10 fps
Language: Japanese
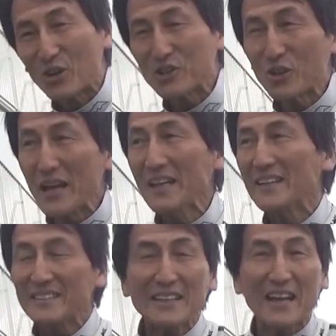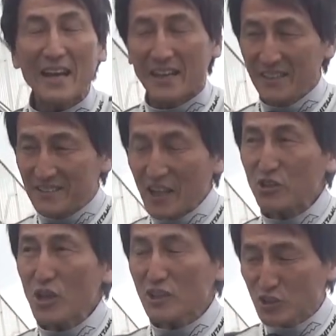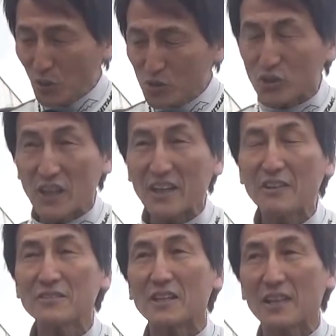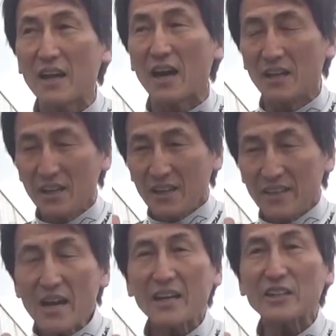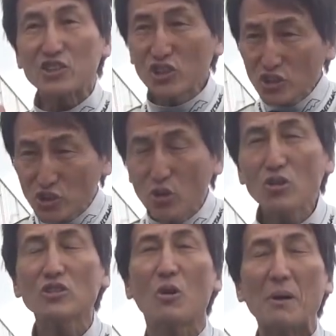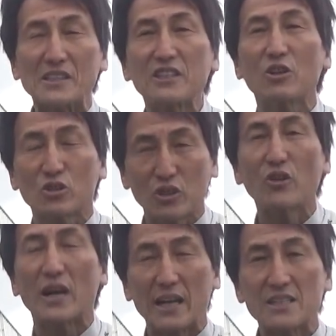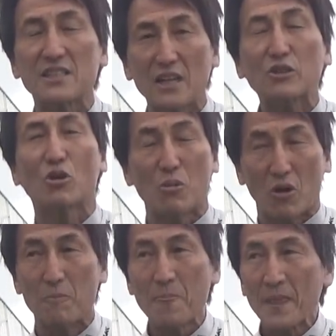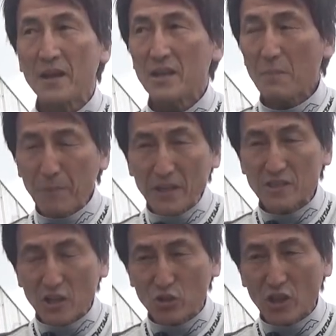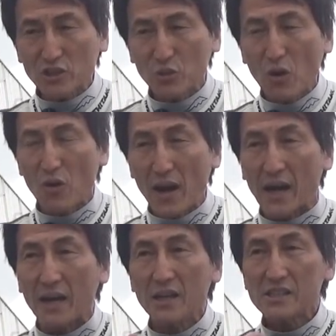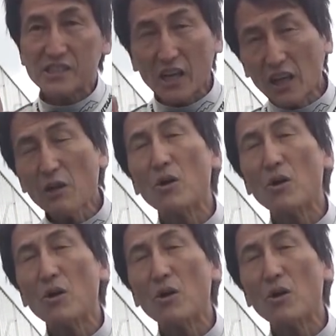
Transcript: それとねただね ZX4 と戦うんだったらなんかね2ストロークのマシン乗ってるような感じになると思うやっぱり ZX4 は下から